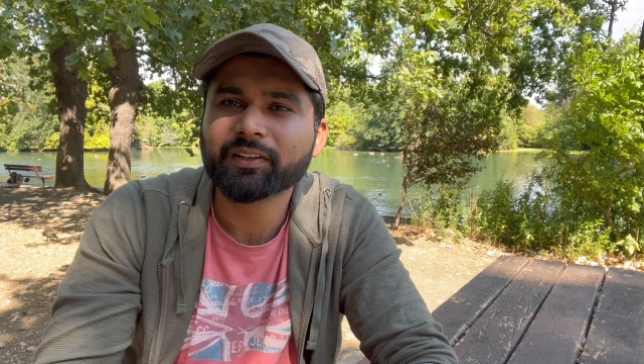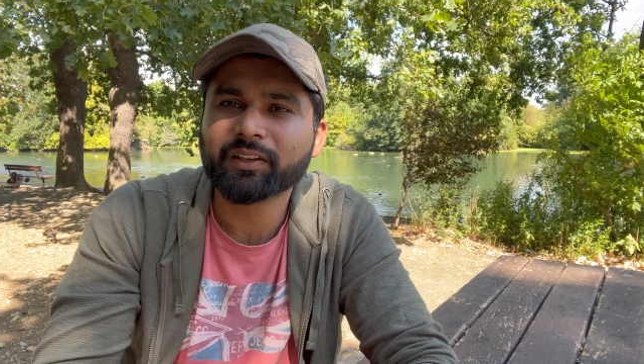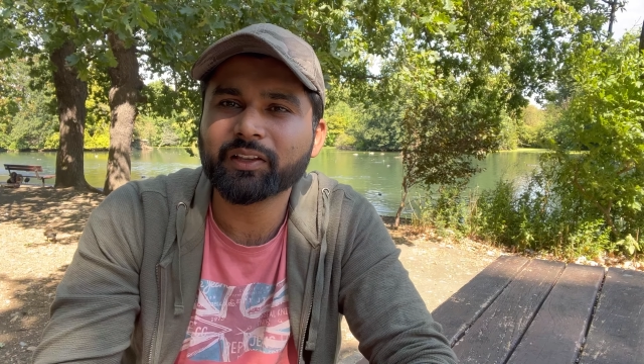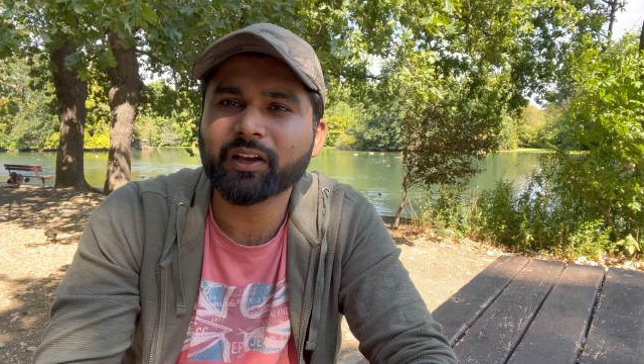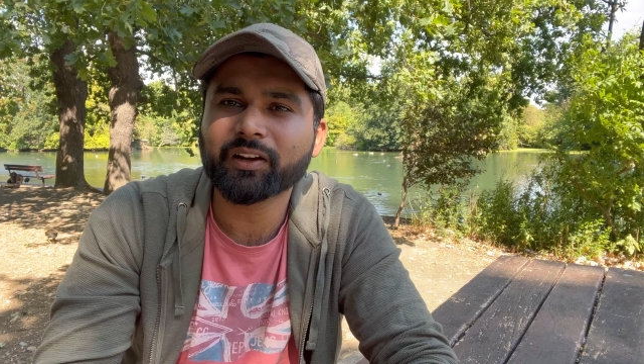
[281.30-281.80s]

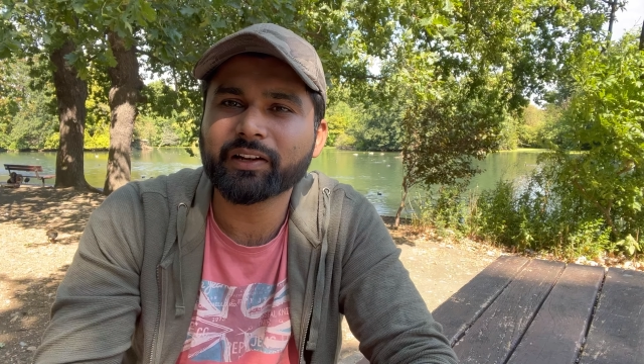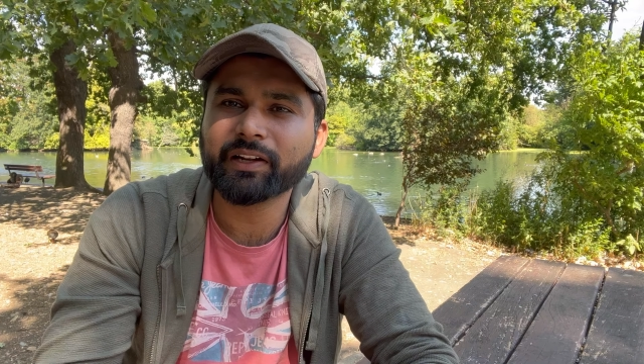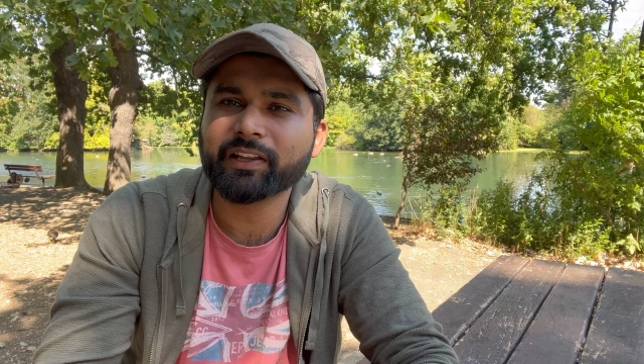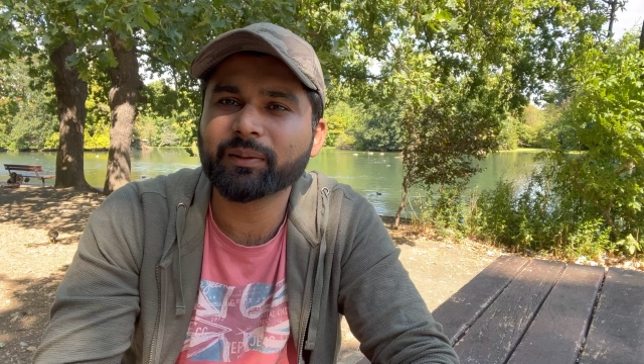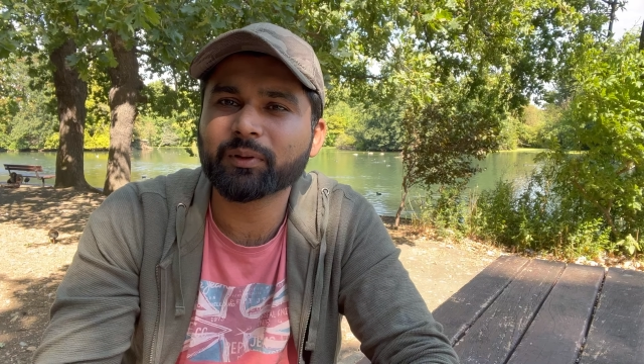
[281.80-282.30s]
कि यार
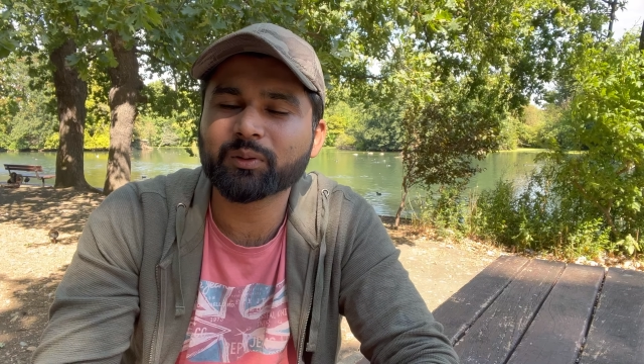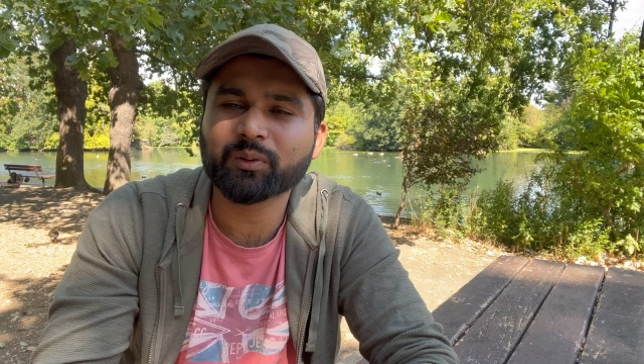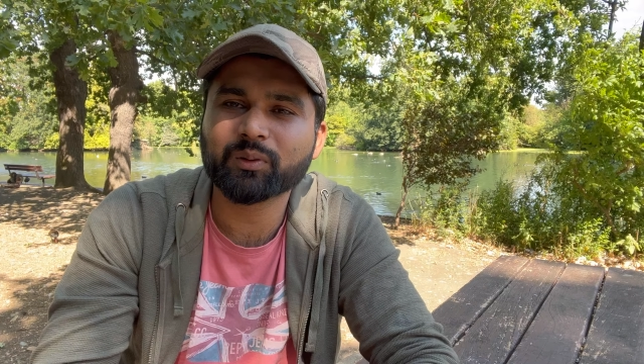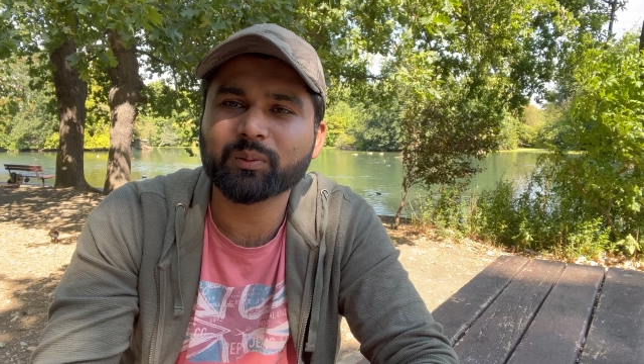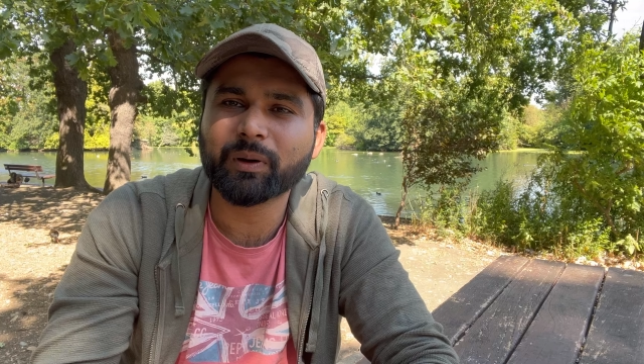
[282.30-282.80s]
इंडिया में तो
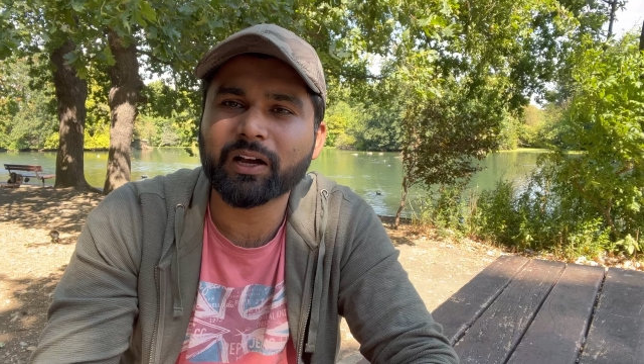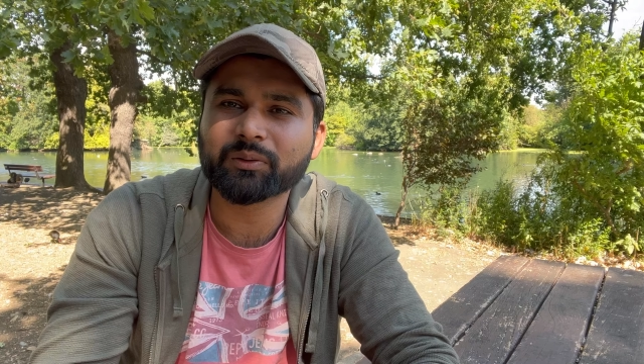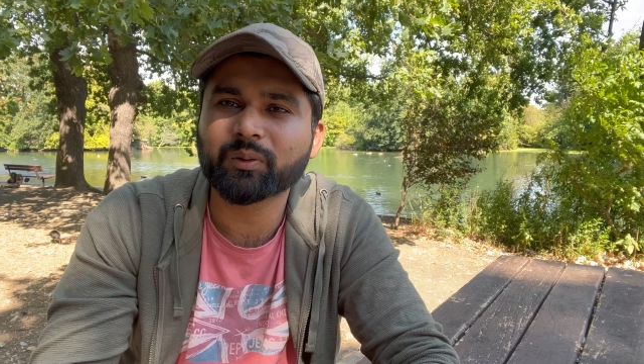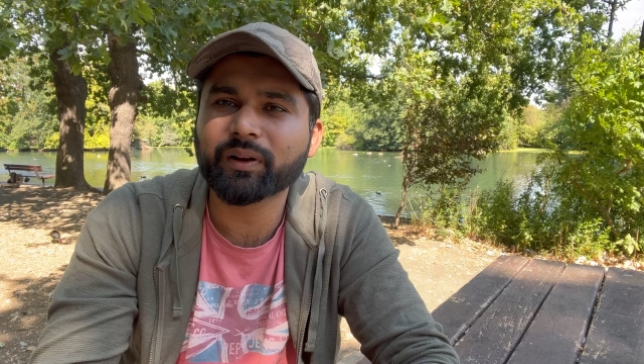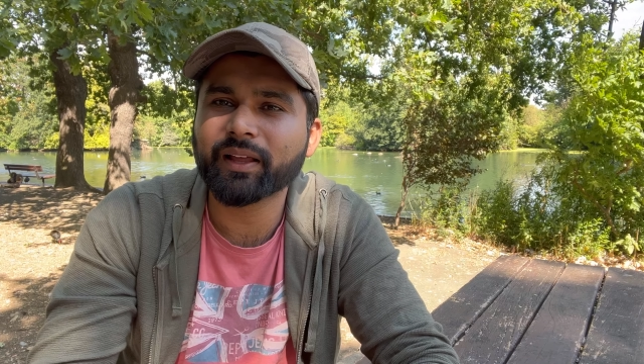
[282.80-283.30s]
भाग
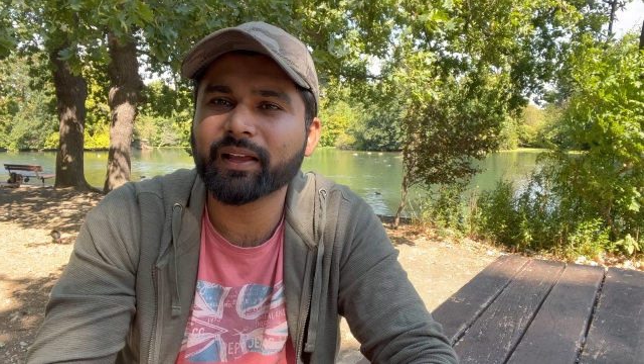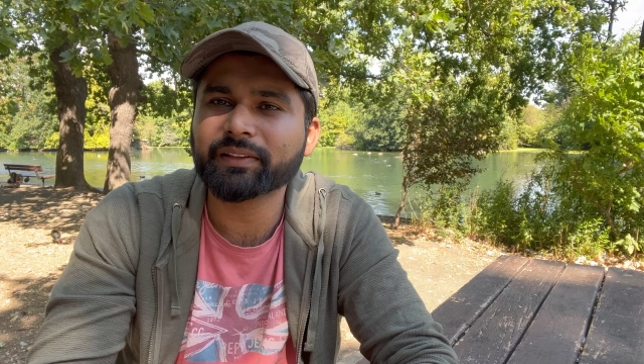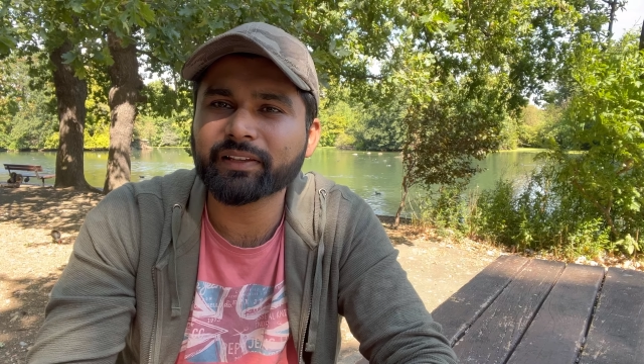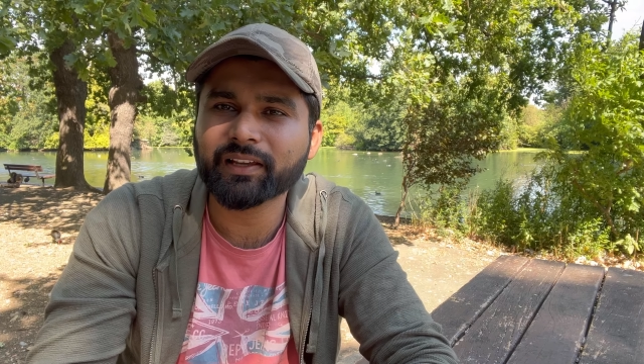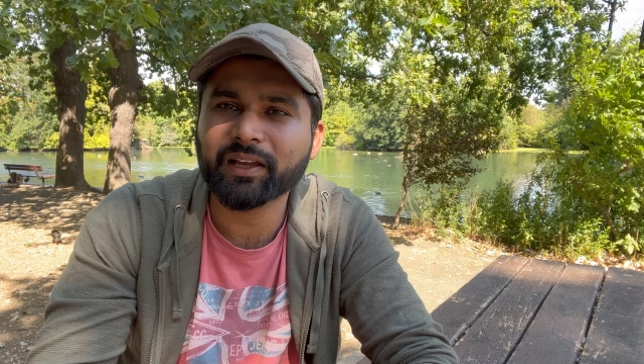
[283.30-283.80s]
दौड़ है
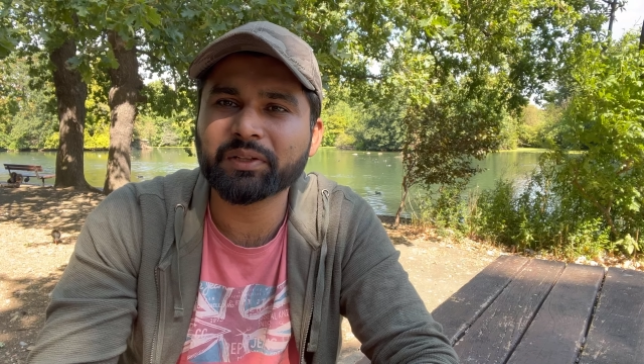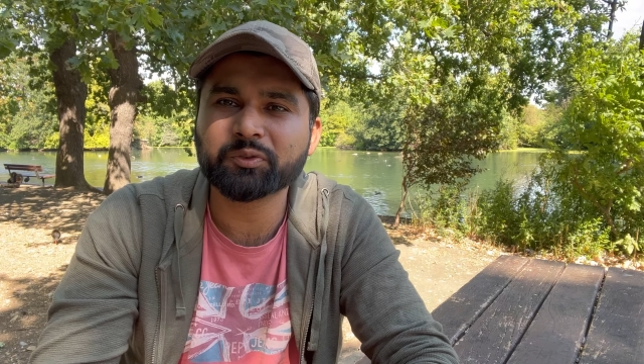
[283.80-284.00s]
ये है